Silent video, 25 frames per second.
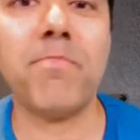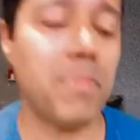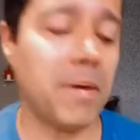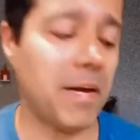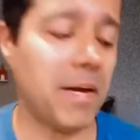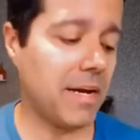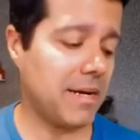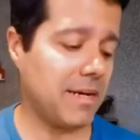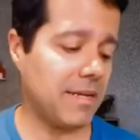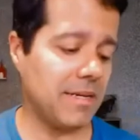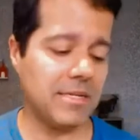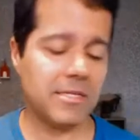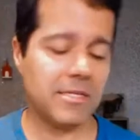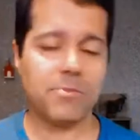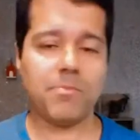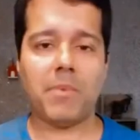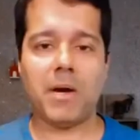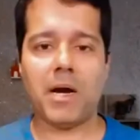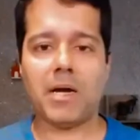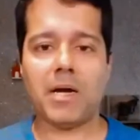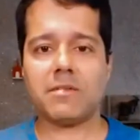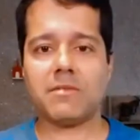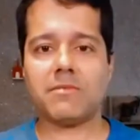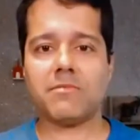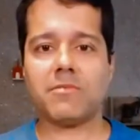para grande
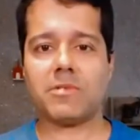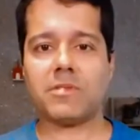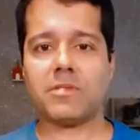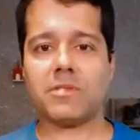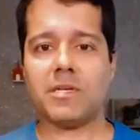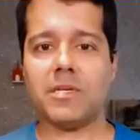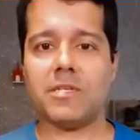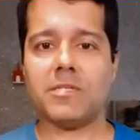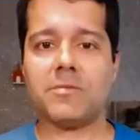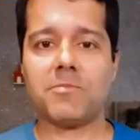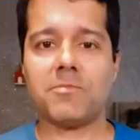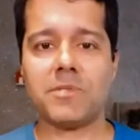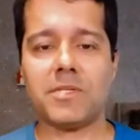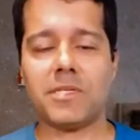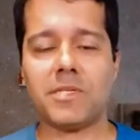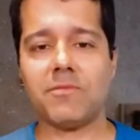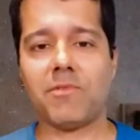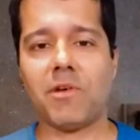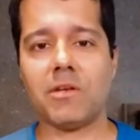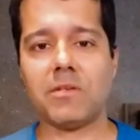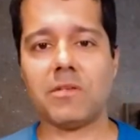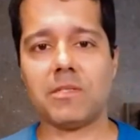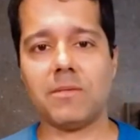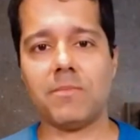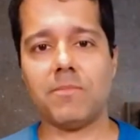parte de vocês, porque vocês
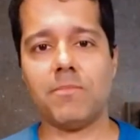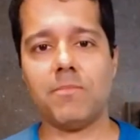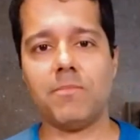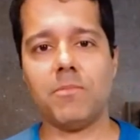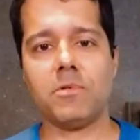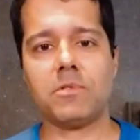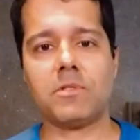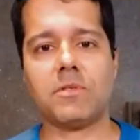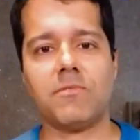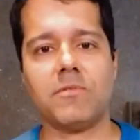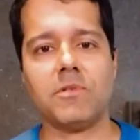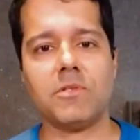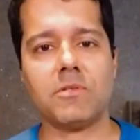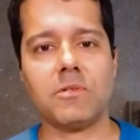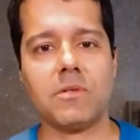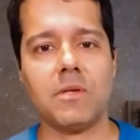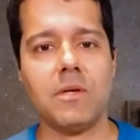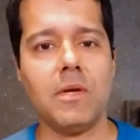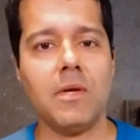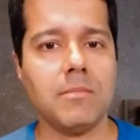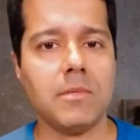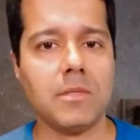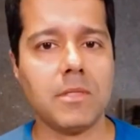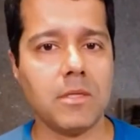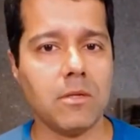falam assim: "Poxa, Vinícius,
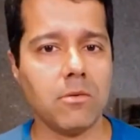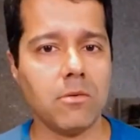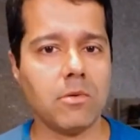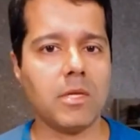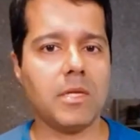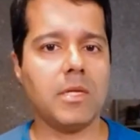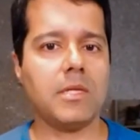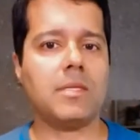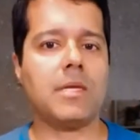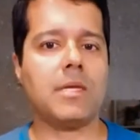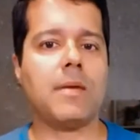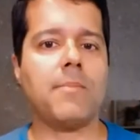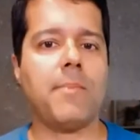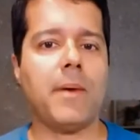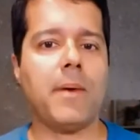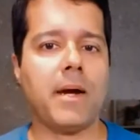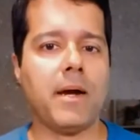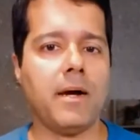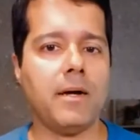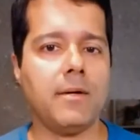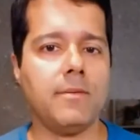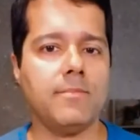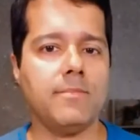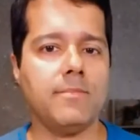mas eu não queria ter que pagar.